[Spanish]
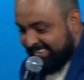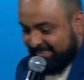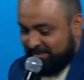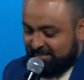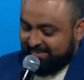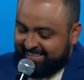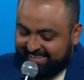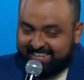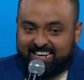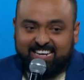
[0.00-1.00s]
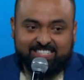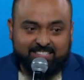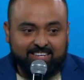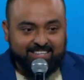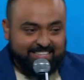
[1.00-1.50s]
Que usted bendiga,
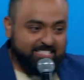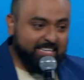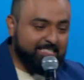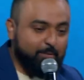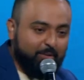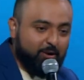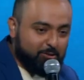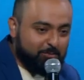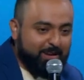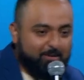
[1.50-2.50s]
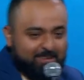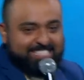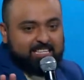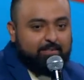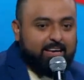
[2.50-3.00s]
iglesia. Si ese aplauso es para mí,
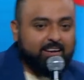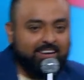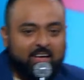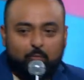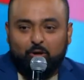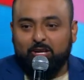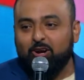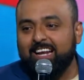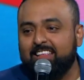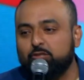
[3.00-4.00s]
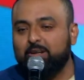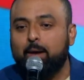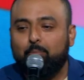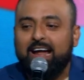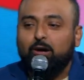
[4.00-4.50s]
está bien. Pero quiero que le des un
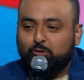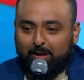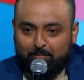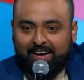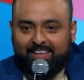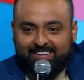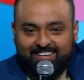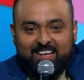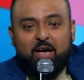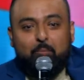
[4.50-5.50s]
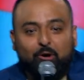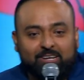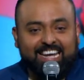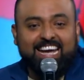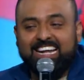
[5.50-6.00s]
aplauso al Padre
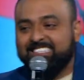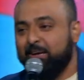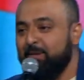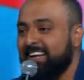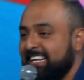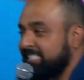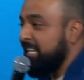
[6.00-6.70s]
porque Él se merece